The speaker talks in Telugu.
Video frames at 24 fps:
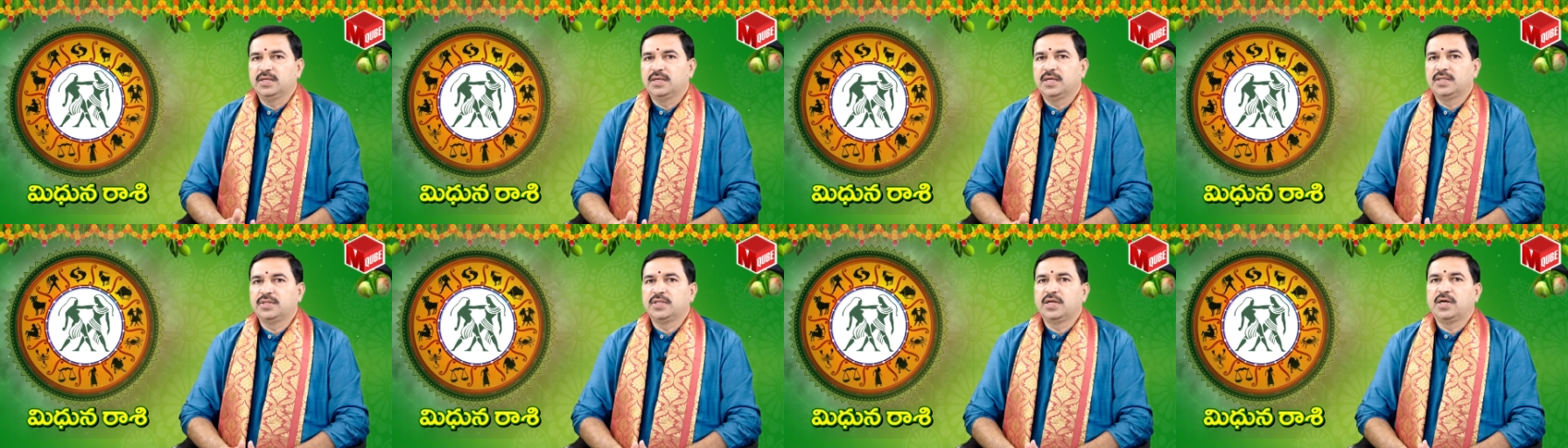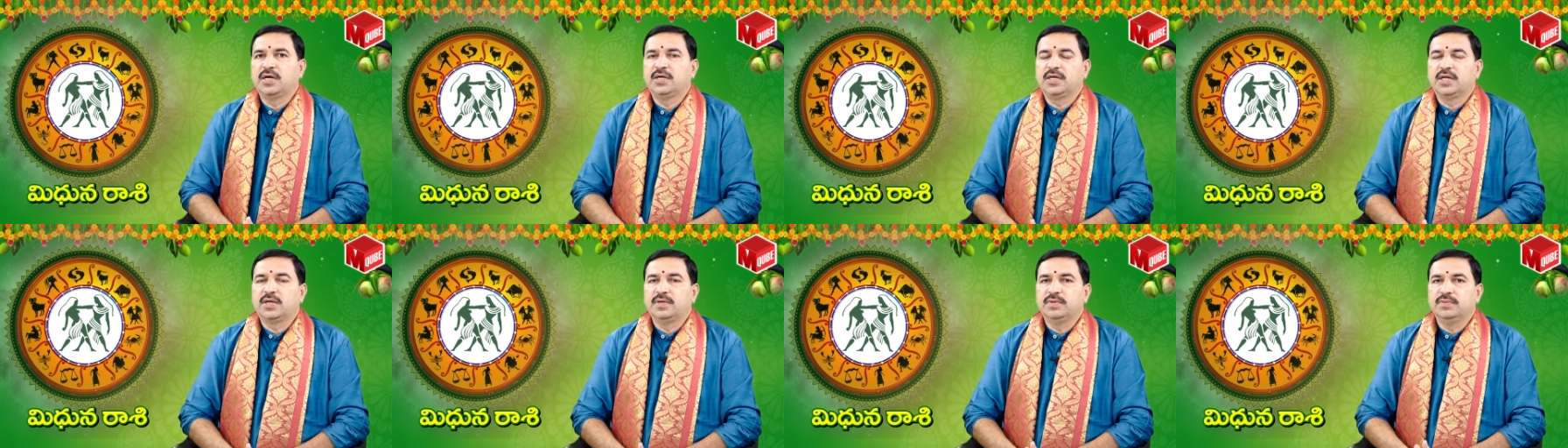అందరూ
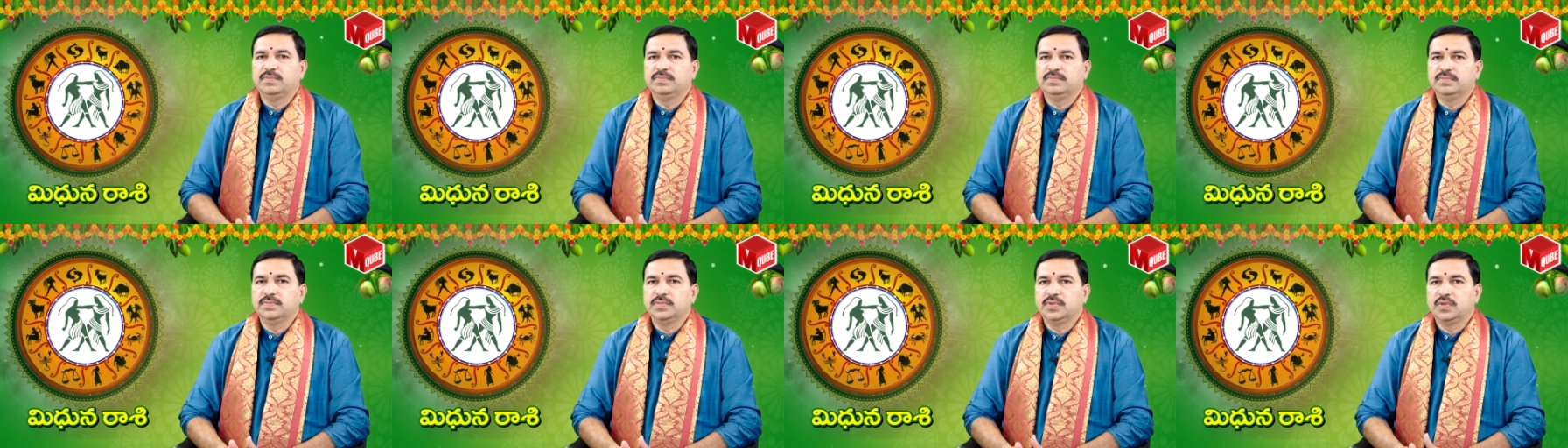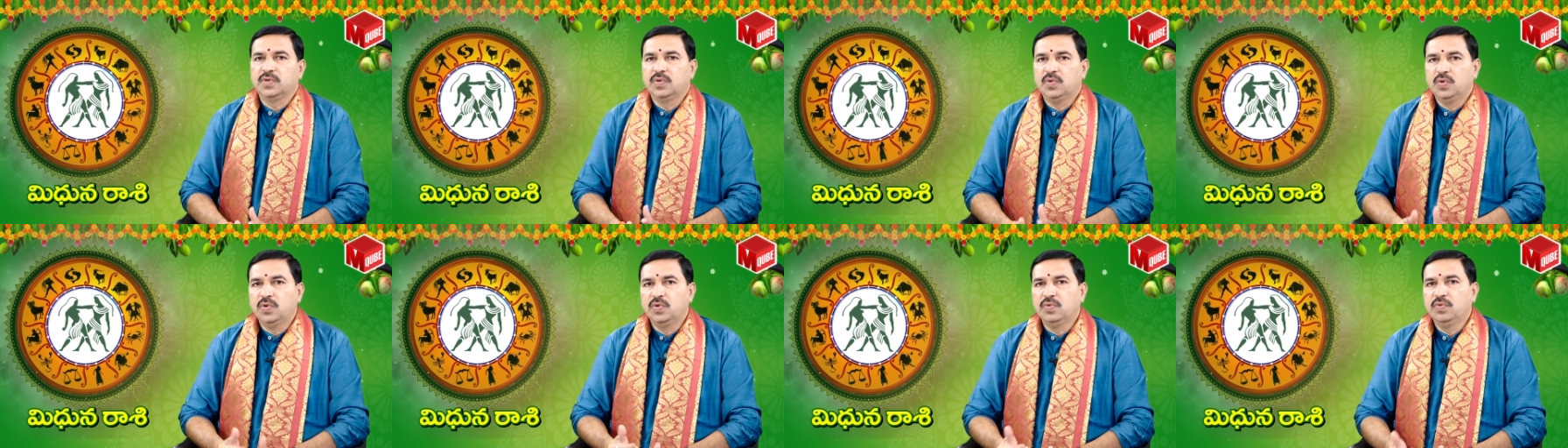అంటారు
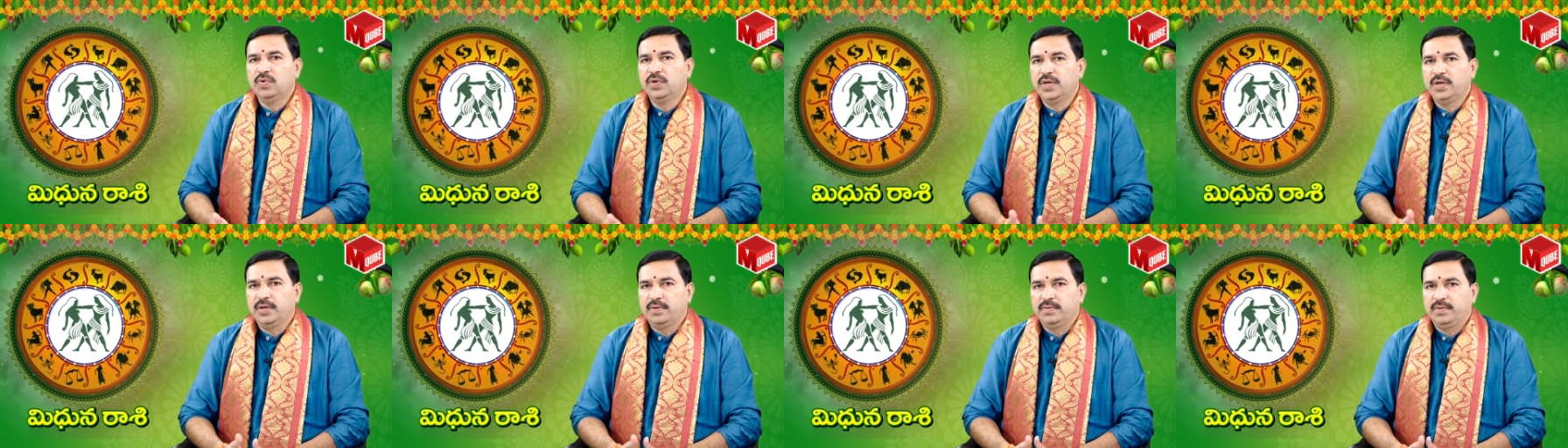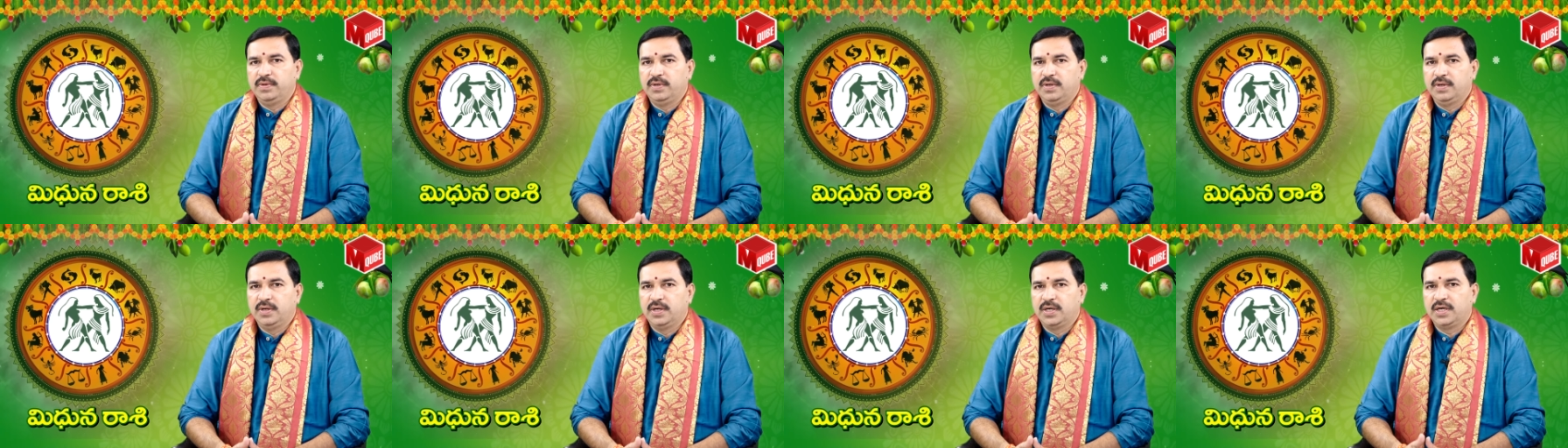గురువు
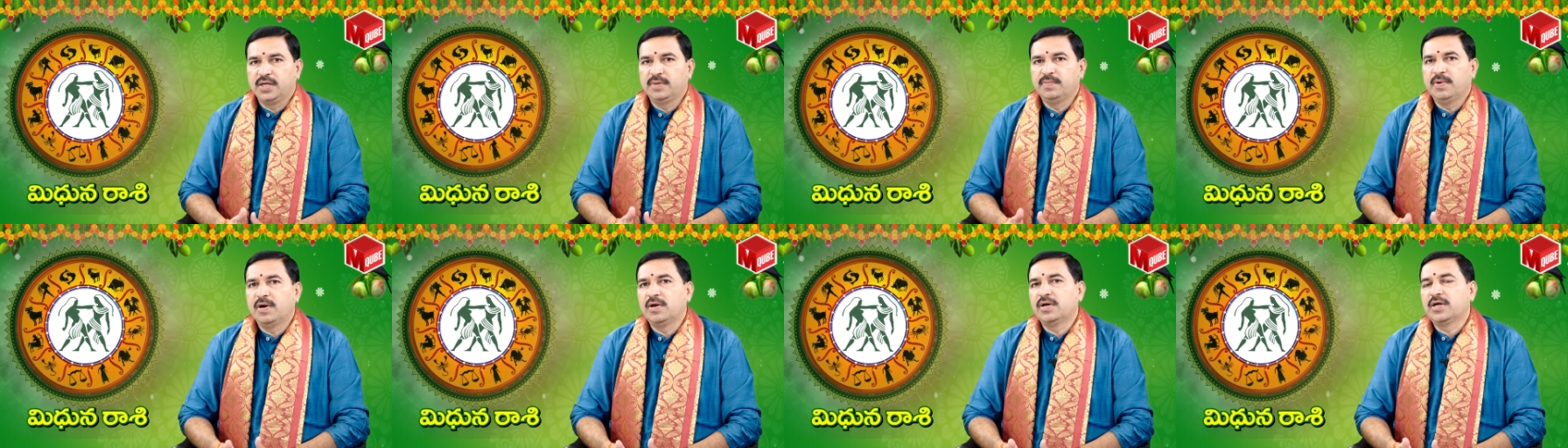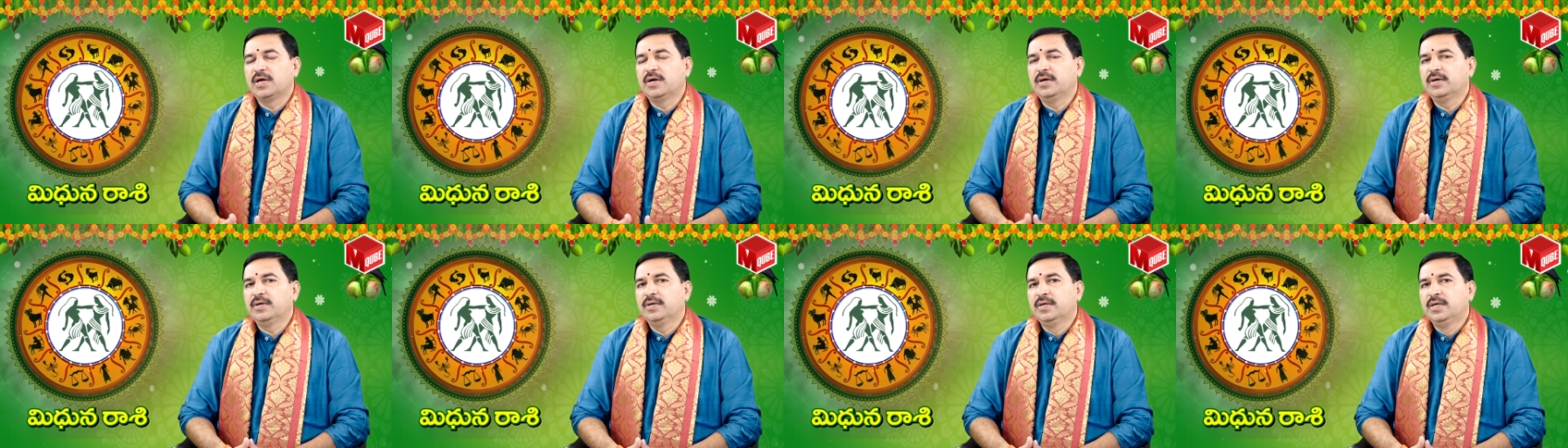అంటే
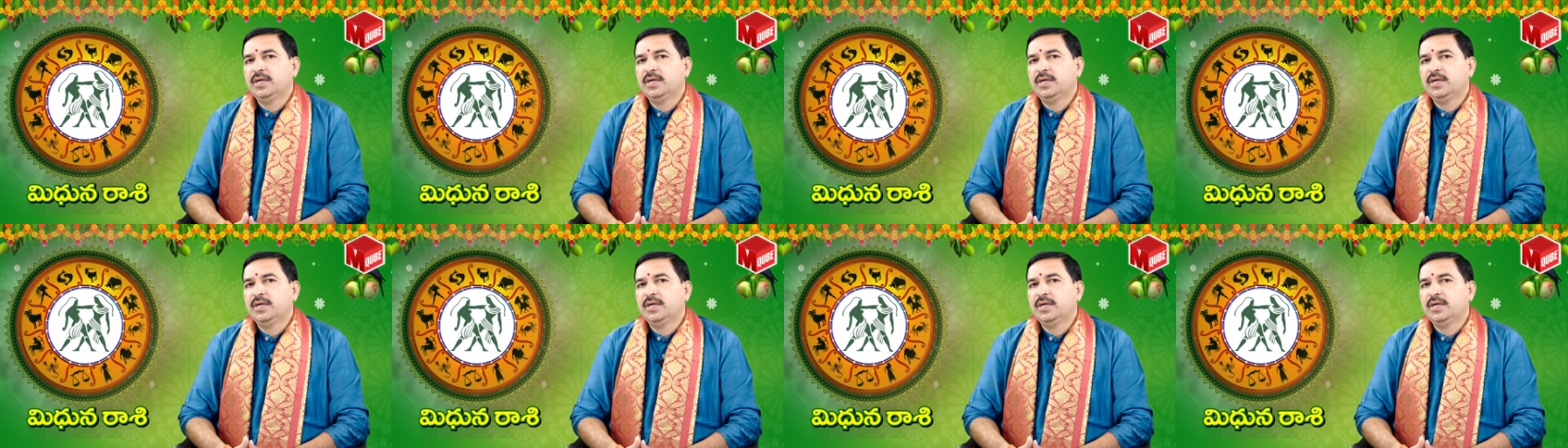మామూలుగా